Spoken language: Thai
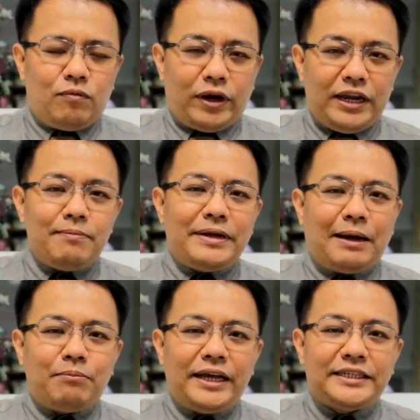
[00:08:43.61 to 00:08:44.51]
วันนี้มา
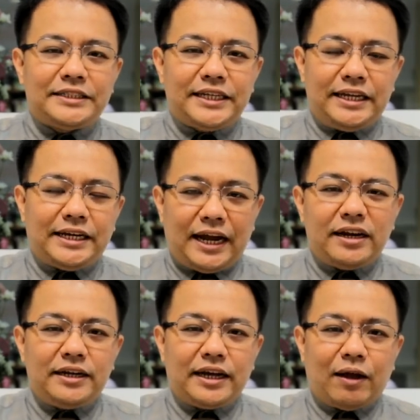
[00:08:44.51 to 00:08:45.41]
ย้ำให้ชัดเจนอีกครั้ง
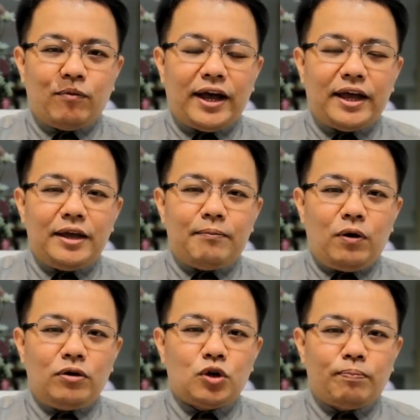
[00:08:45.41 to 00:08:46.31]
หนึ่งนะครับว่า พ
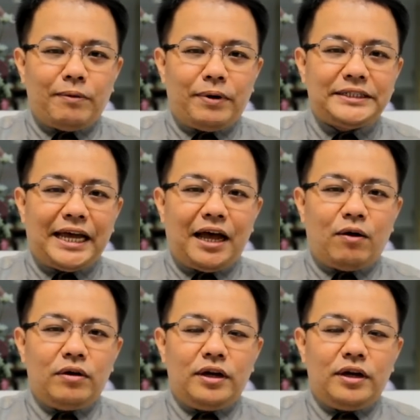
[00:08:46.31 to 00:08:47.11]
ระองค์ทรงเป็นพระเจ้า